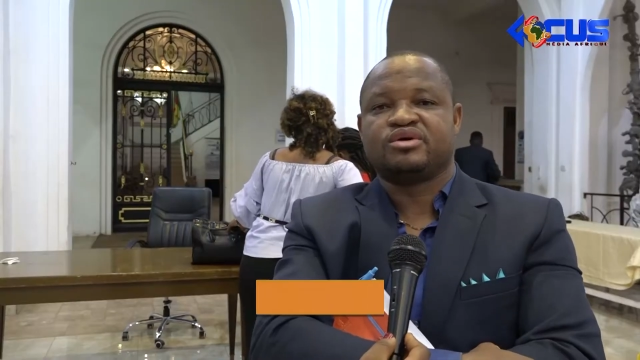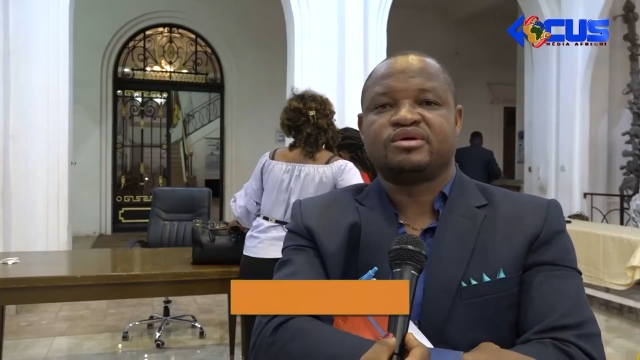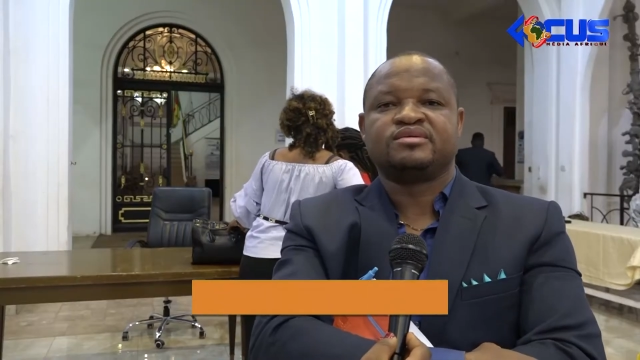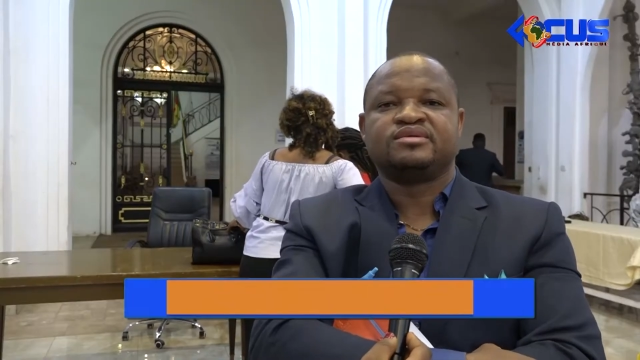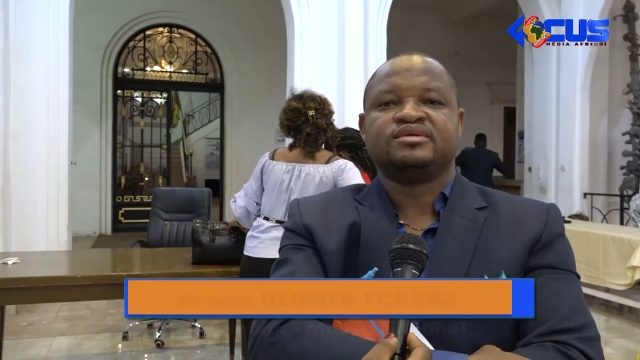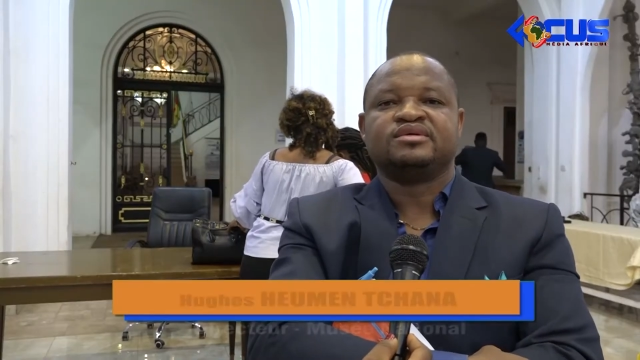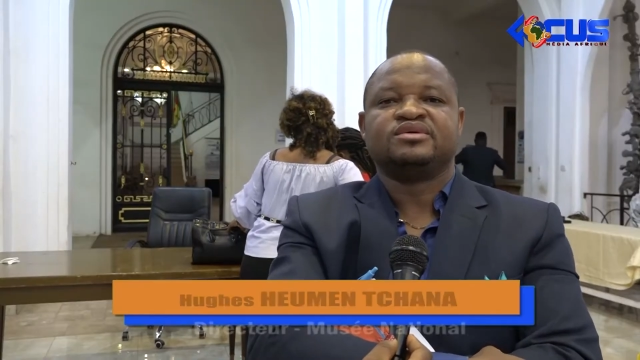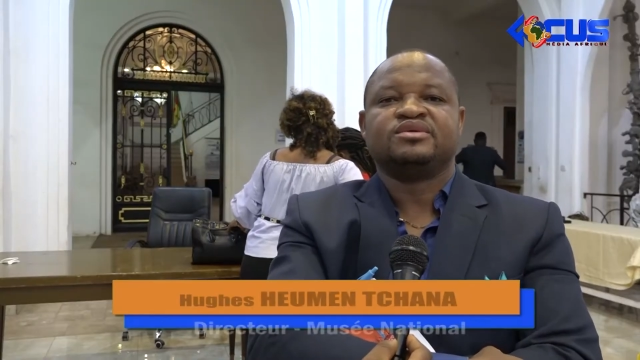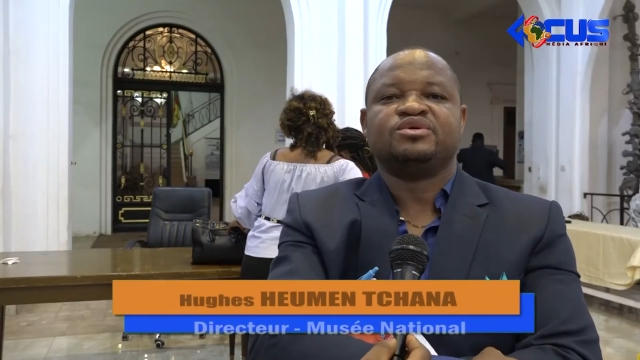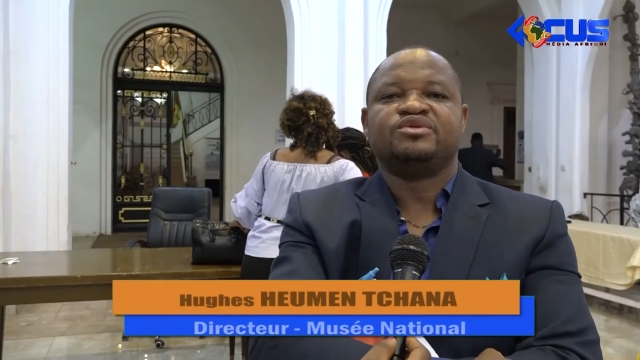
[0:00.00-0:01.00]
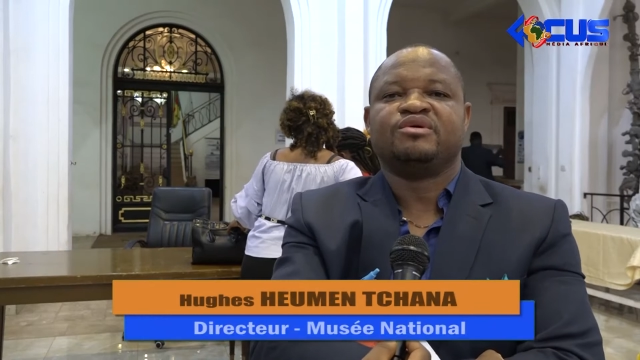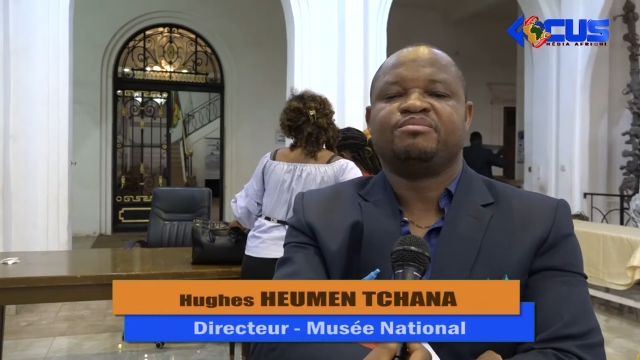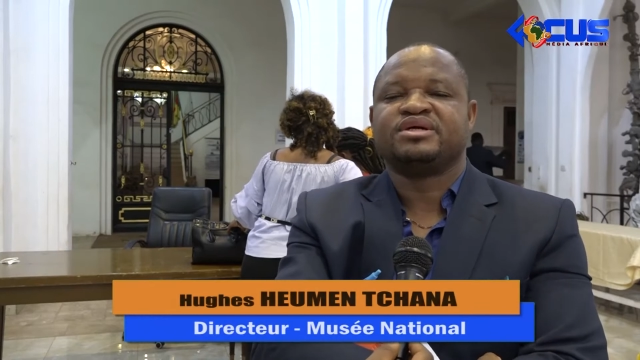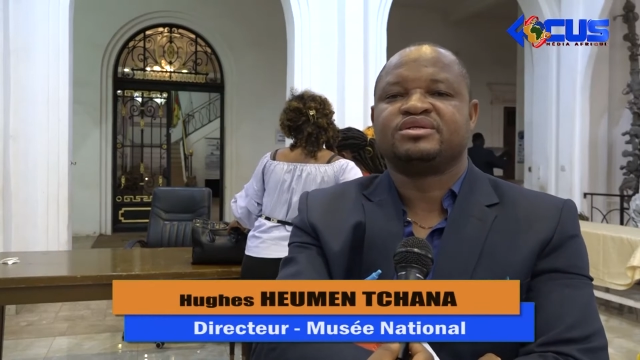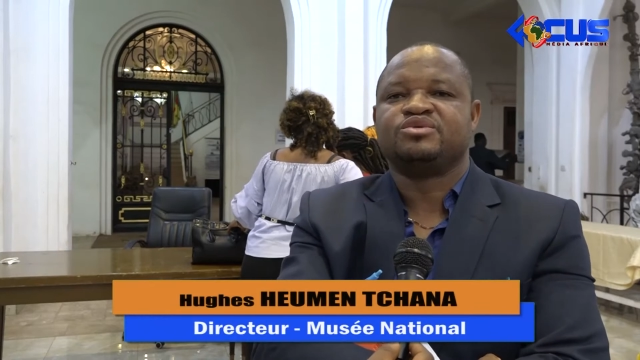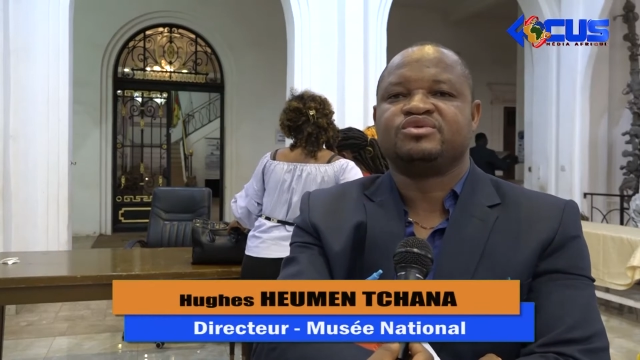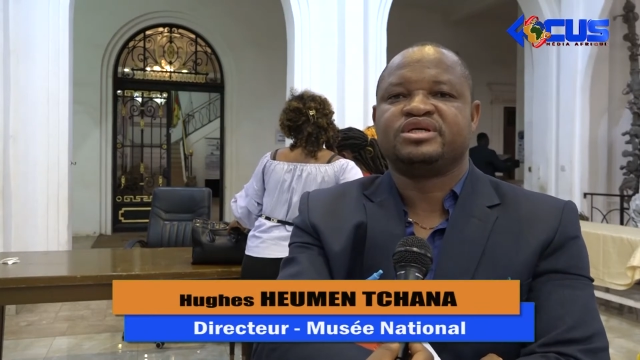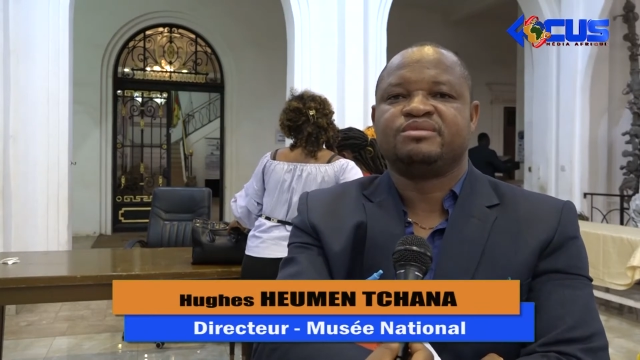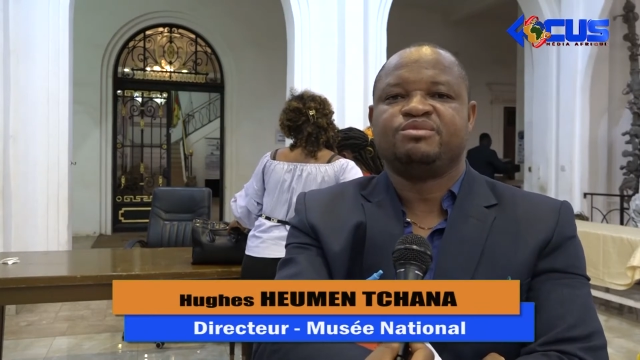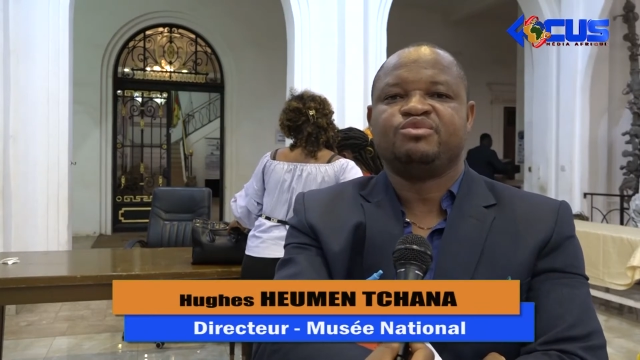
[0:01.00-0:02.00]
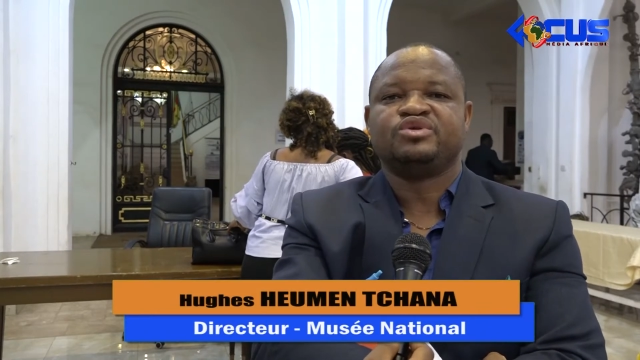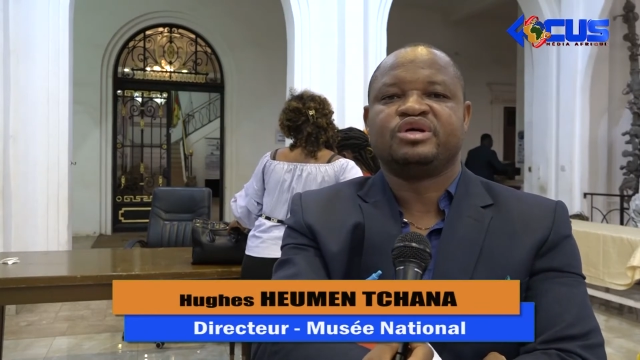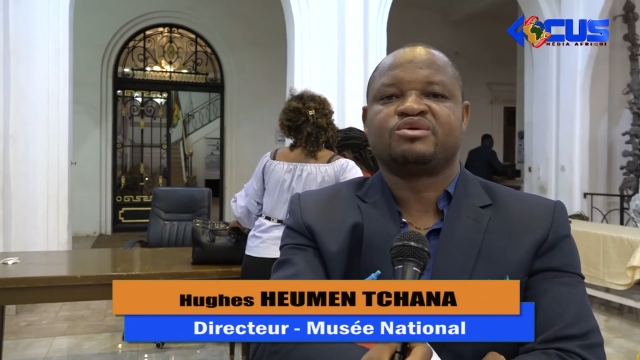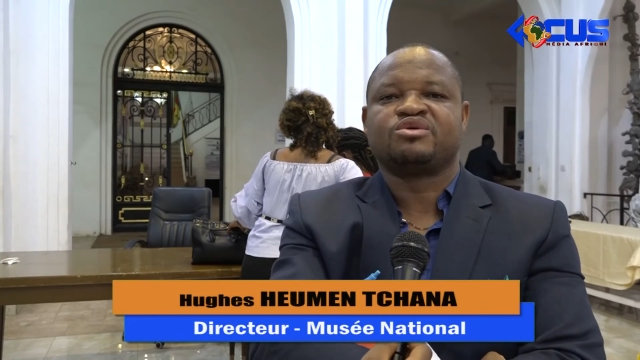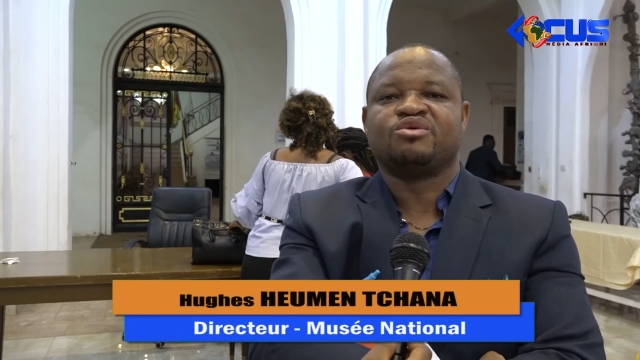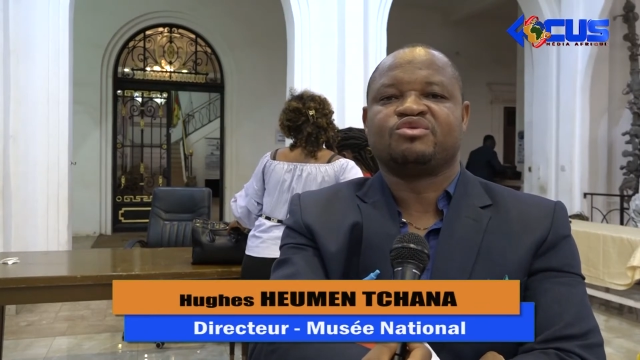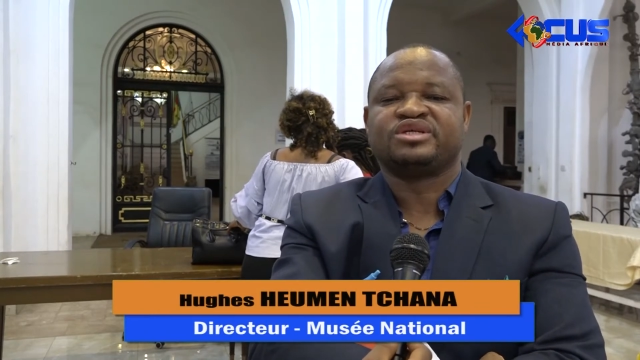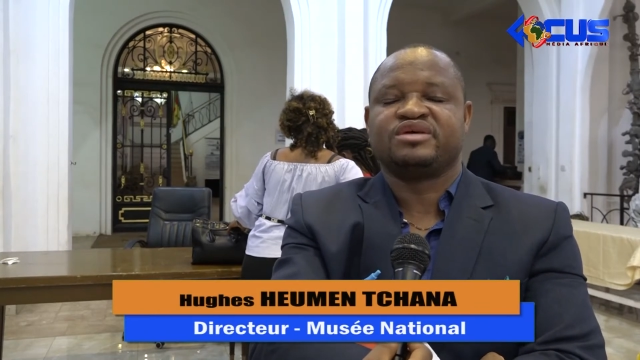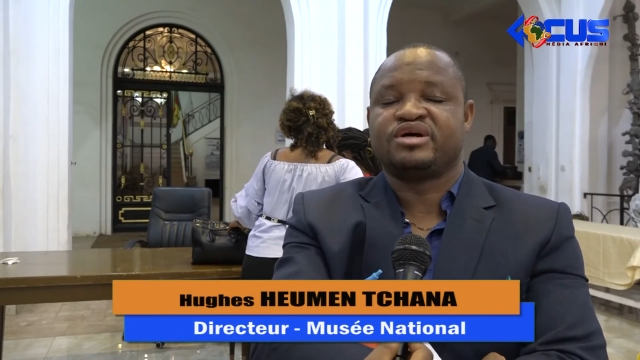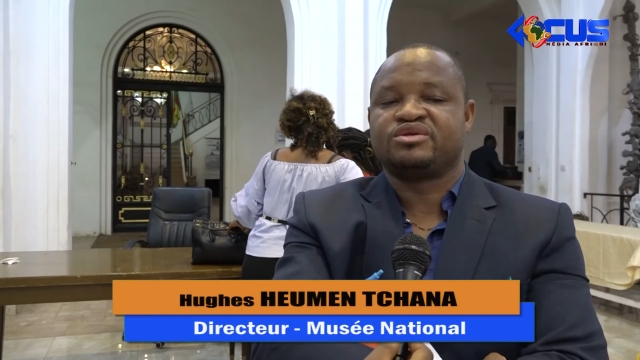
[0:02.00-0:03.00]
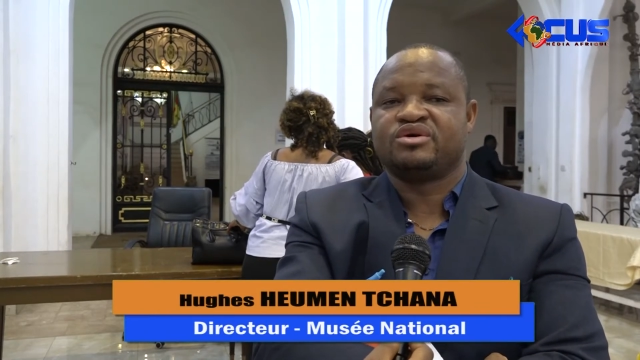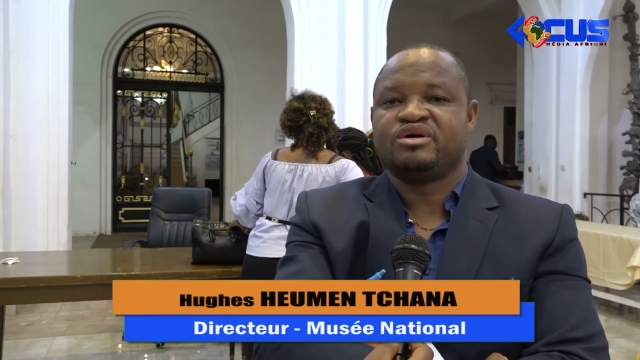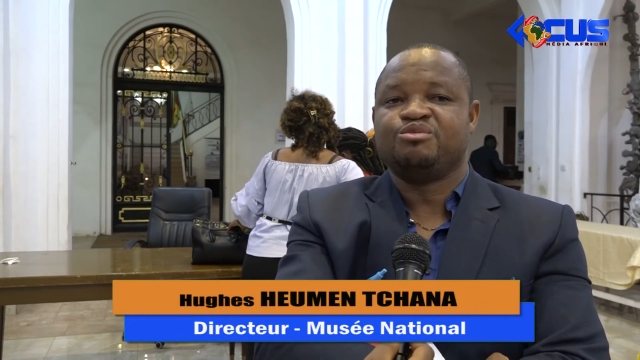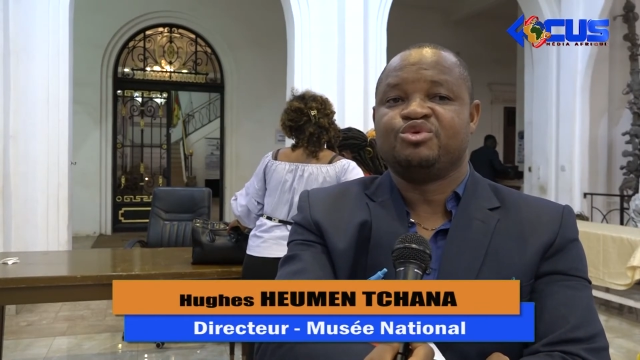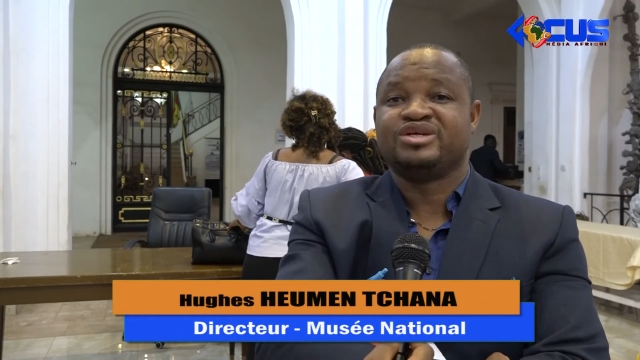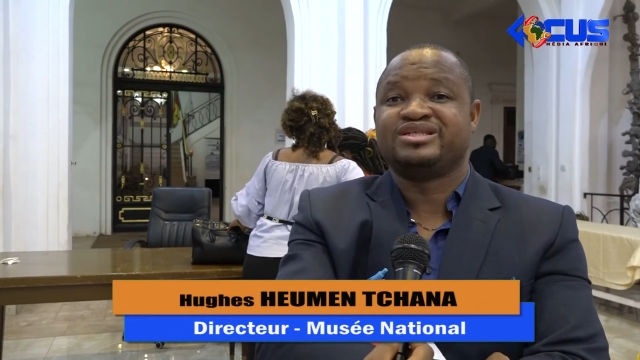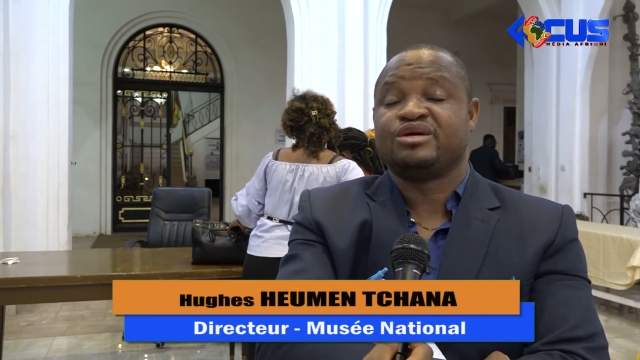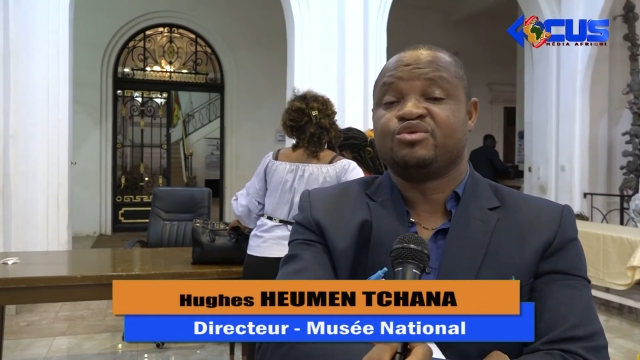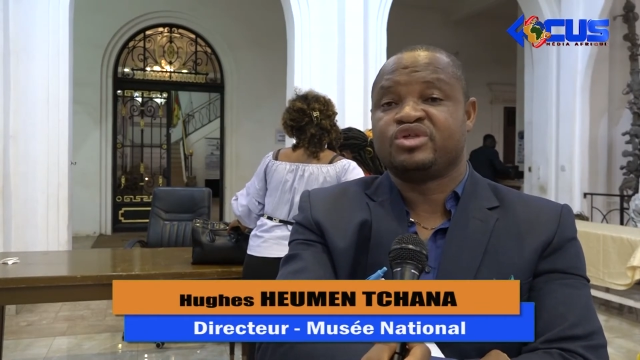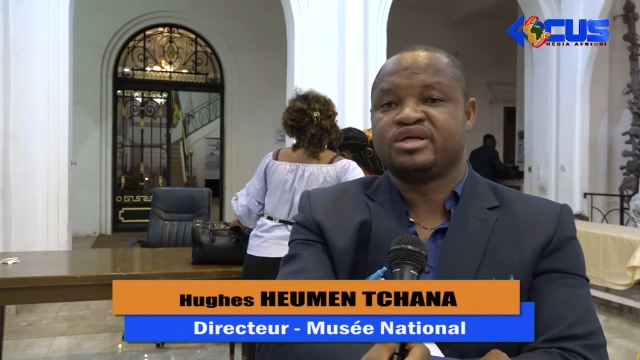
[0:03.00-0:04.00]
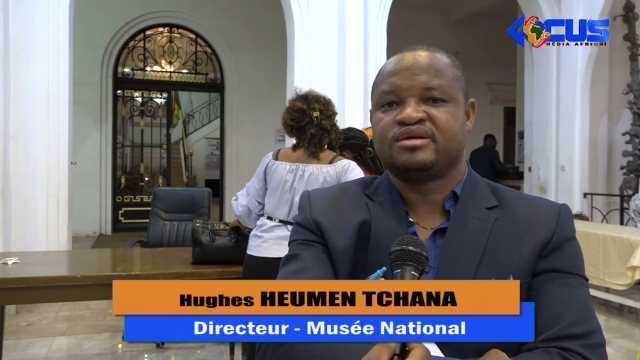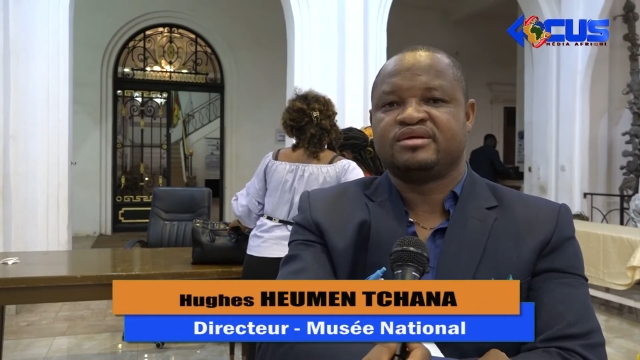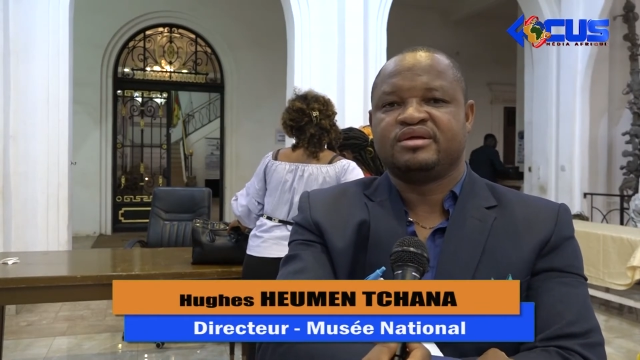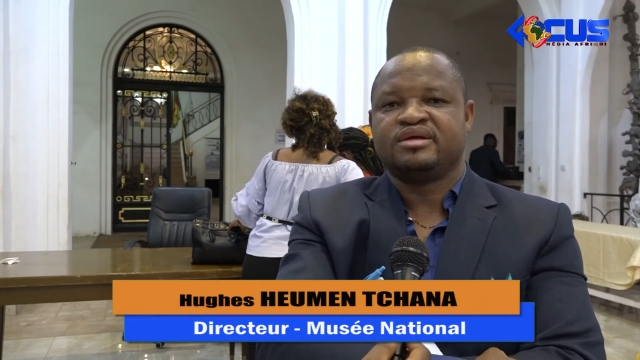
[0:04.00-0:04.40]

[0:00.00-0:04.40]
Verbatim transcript: Hein ils vont passer du simple musée conservateur à un musée dialogique.